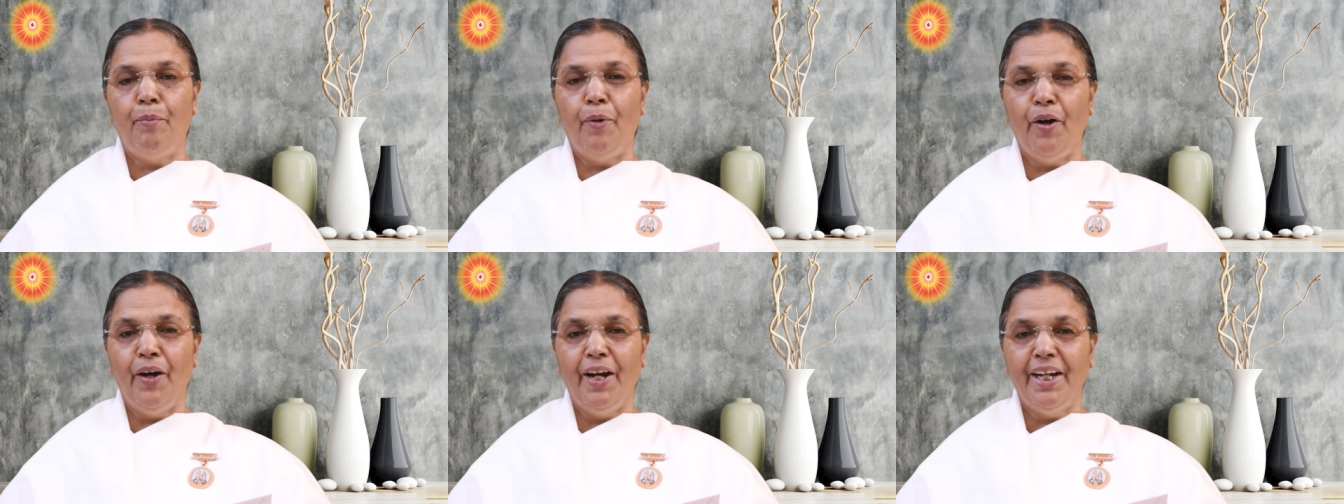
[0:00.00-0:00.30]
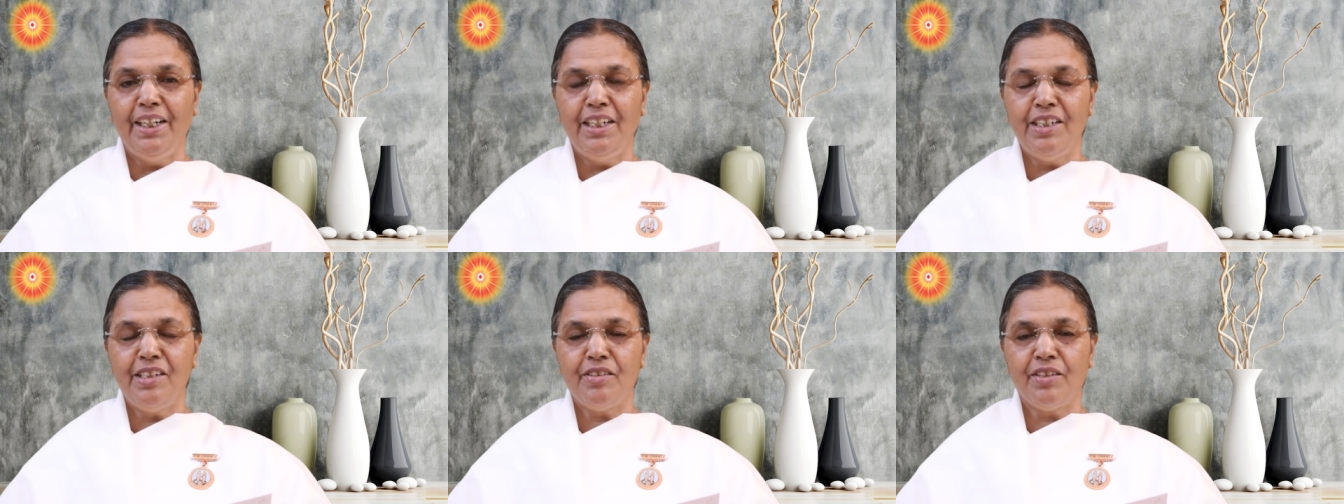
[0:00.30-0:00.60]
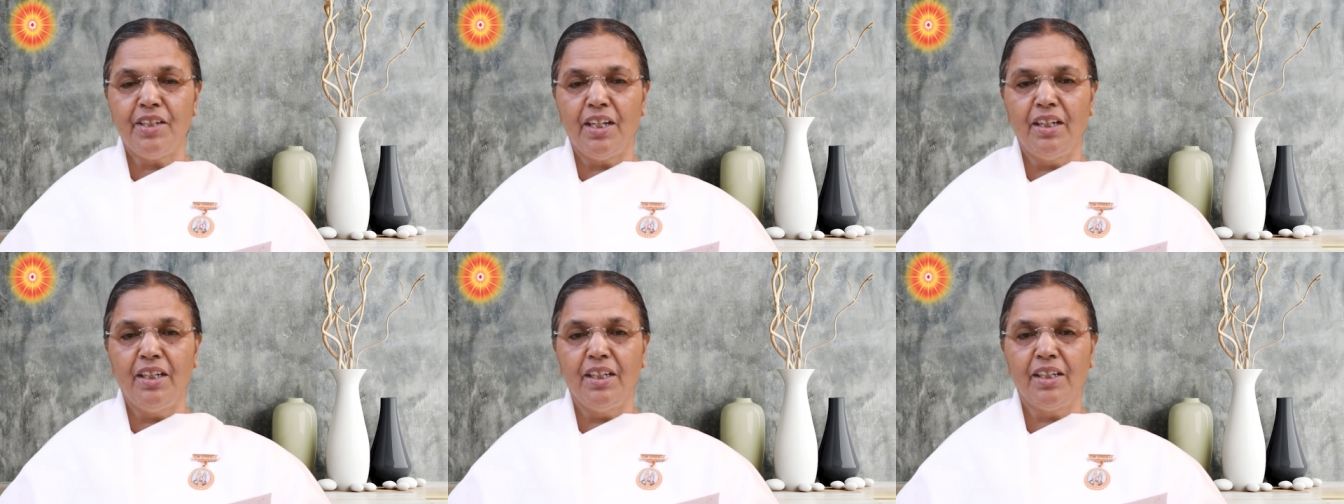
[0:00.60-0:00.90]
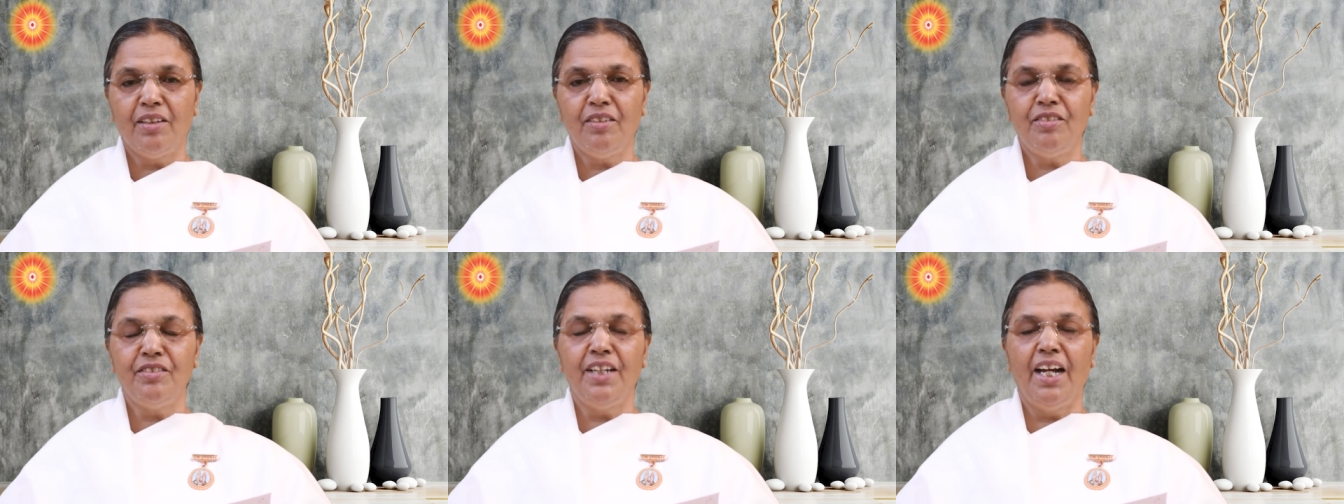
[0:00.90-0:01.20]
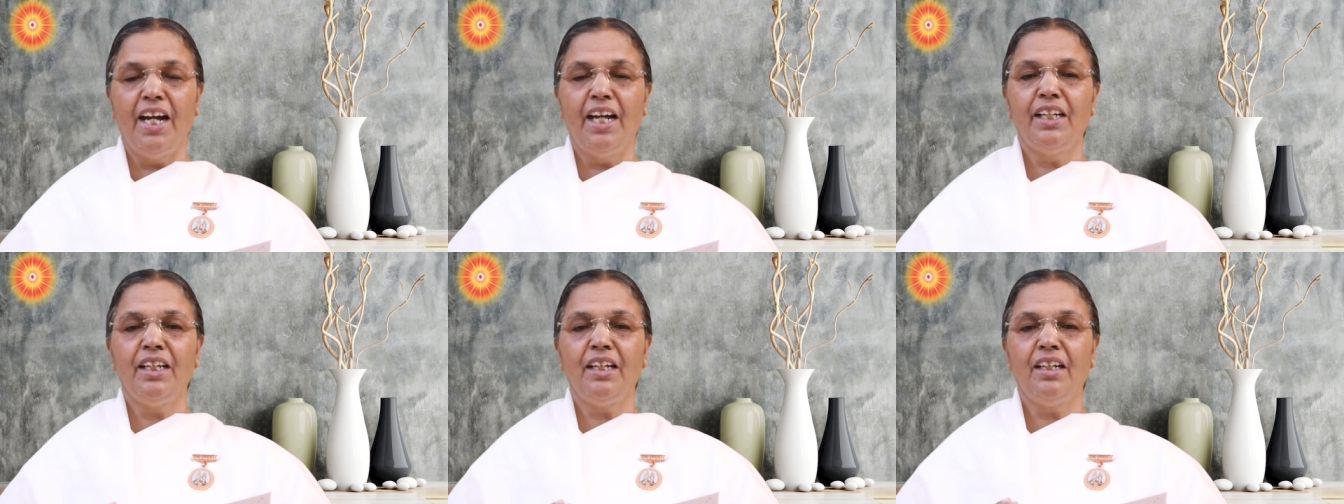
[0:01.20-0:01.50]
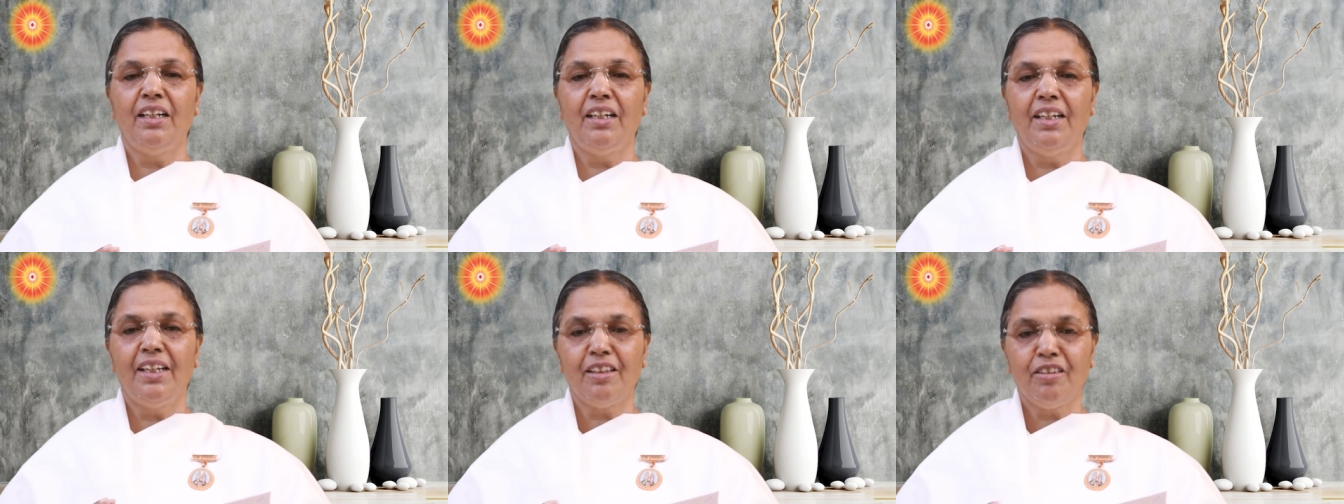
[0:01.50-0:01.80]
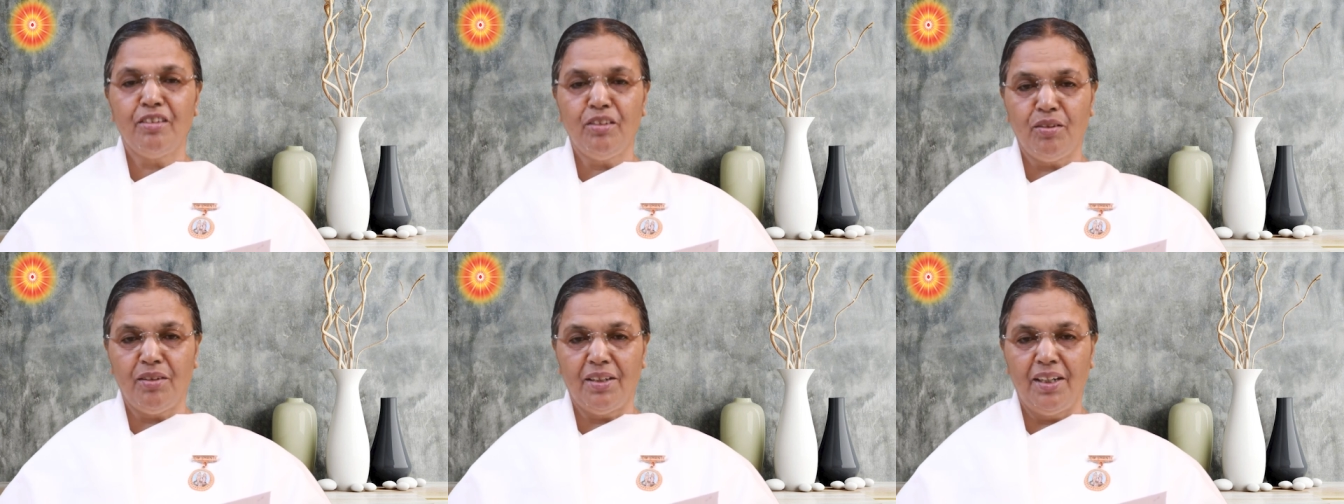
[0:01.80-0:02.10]
பாயிண்ட்ஸ்ங்கிறது ஞான
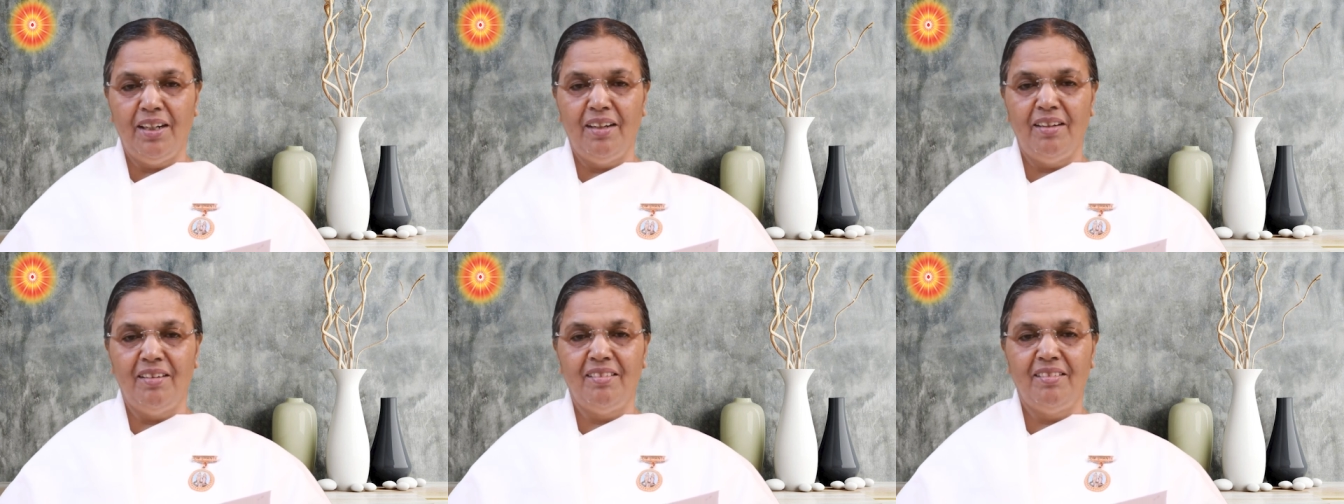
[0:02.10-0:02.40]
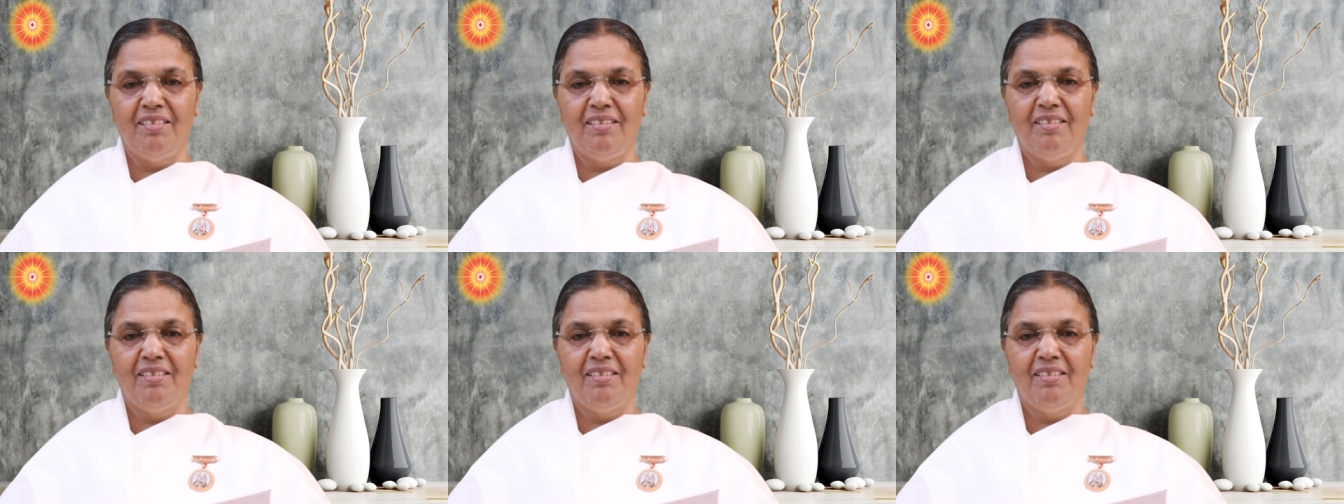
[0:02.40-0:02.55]
கருத்துக்கள்